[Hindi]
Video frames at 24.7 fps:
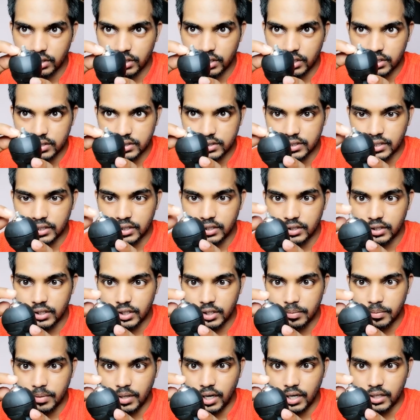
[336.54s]
ये
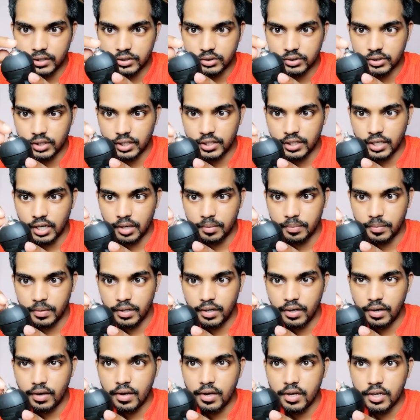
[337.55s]
सेंटर में आ चुका है यहाँ
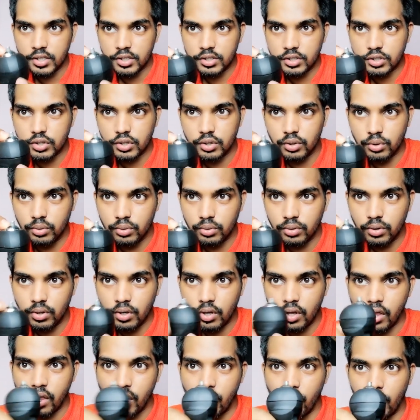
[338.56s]
पे स्क्रू
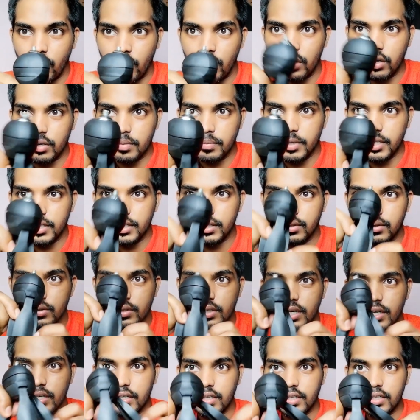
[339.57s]
और भाई हो
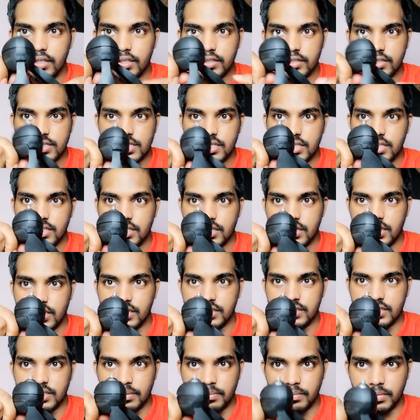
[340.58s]
गया ये
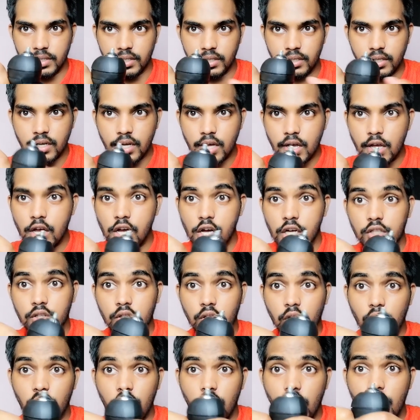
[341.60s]
असेंबल
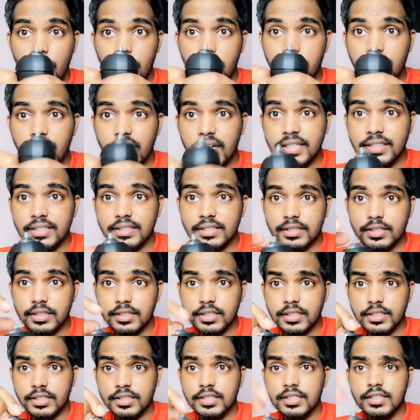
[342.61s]
तो अब गाइज
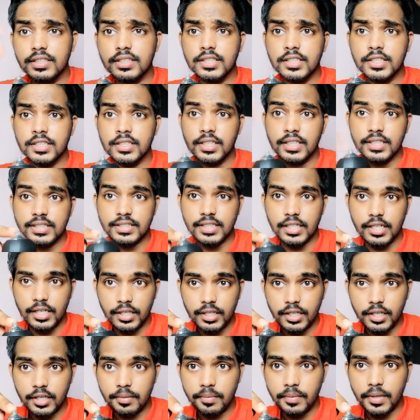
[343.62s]
सिंस uh, ये
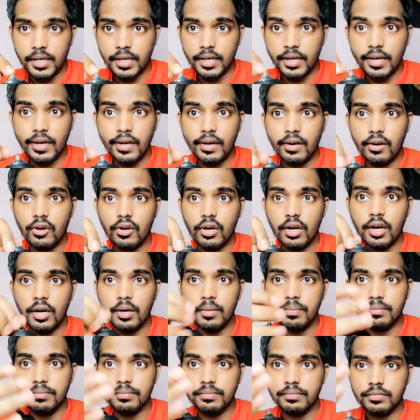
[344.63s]
सेंटर में है
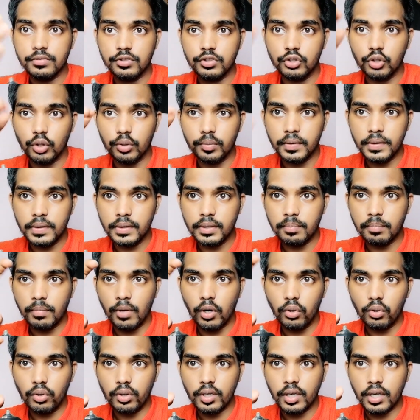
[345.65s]
हम जो भी
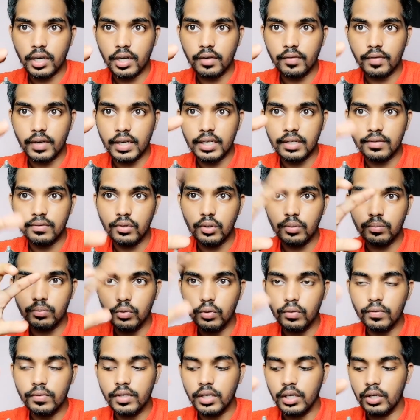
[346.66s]
माउंट करने वाले हैं वो
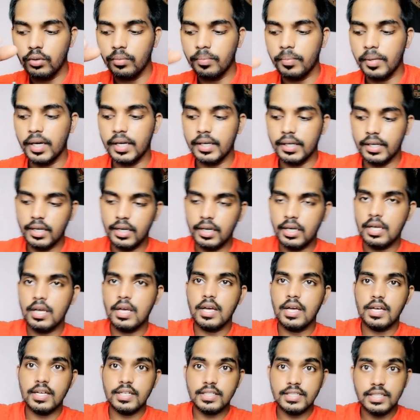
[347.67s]
मूव नहीं हो पाएगा
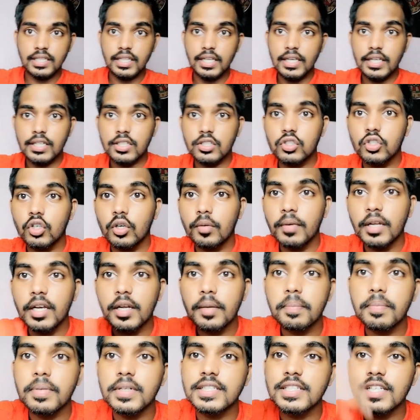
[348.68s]
इसलिए जो
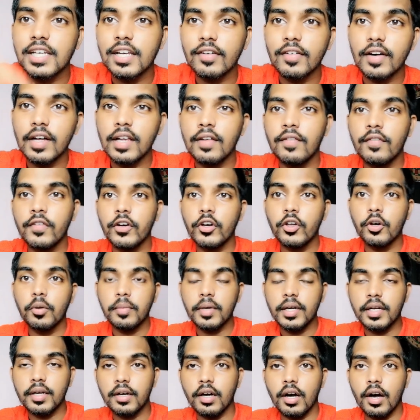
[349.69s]
मैंने पिछले वाले वीडियो
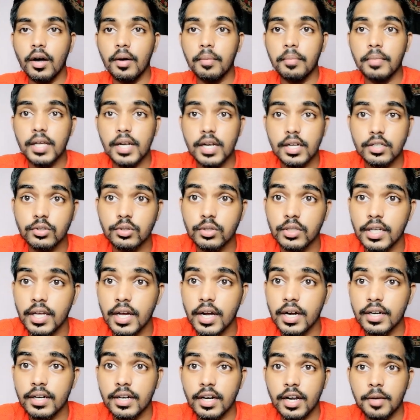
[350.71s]
में आ, uh, मेरा जो
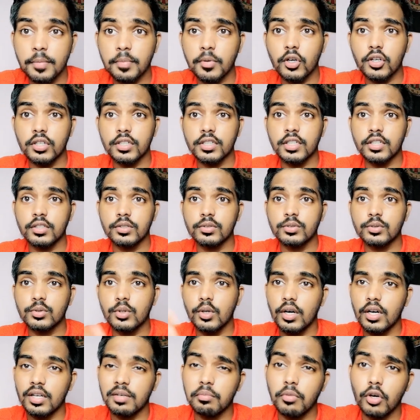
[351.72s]
नया ट्राईपॉड था
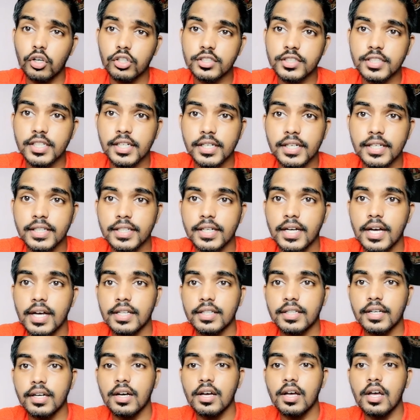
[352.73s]
उसको अनबॉक्स करके
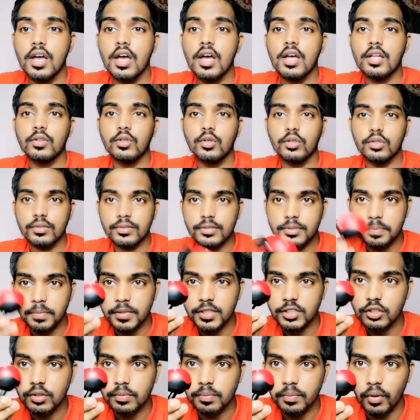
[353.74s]
दिखाया था तो उस
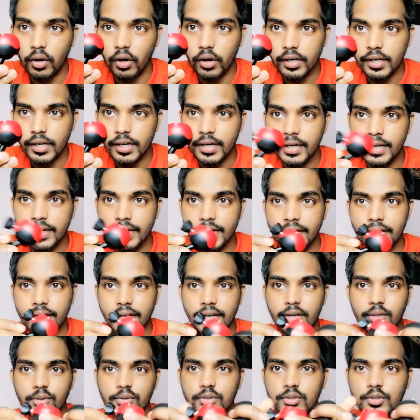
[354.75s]
पर जो बॉल हेड है
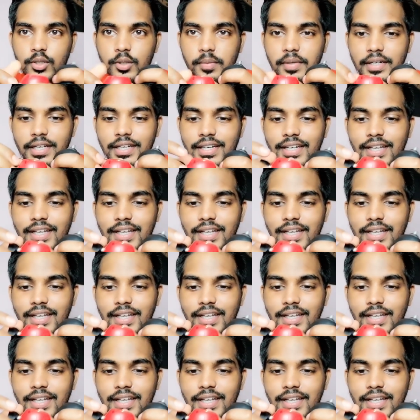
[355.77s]
उसको मैंने